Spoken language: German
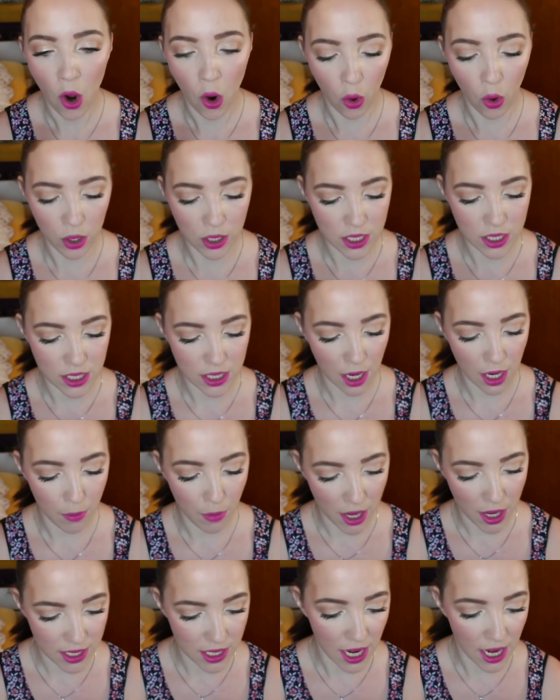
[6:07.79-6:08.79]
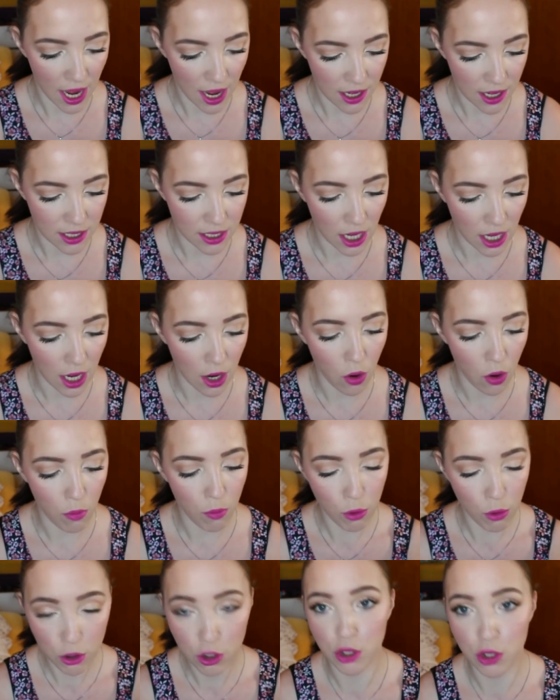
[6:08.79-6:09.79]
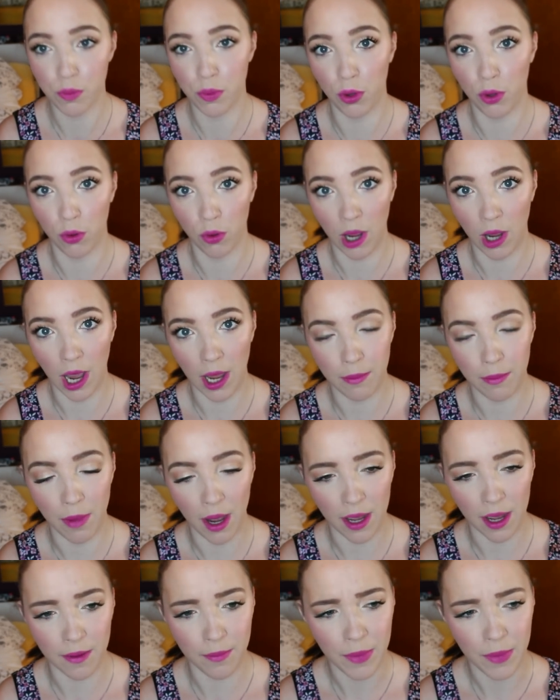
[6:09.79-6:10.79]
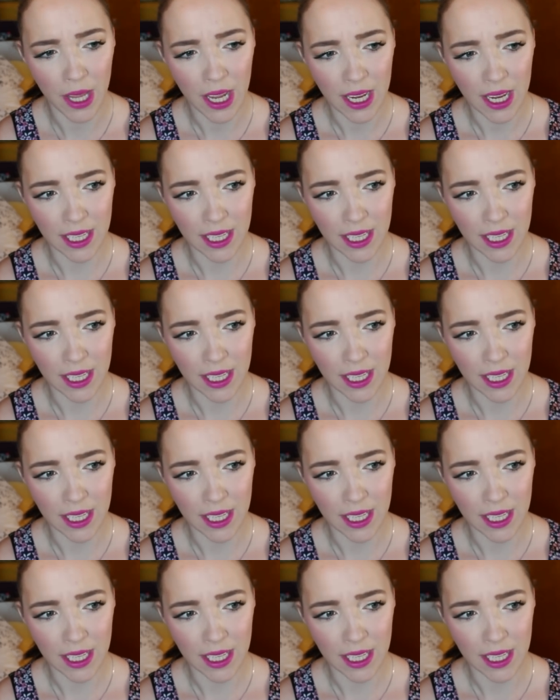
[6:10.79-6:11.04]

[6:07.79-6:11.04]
Und dann meinte er, ich kann auch Mundspülung reinmachen.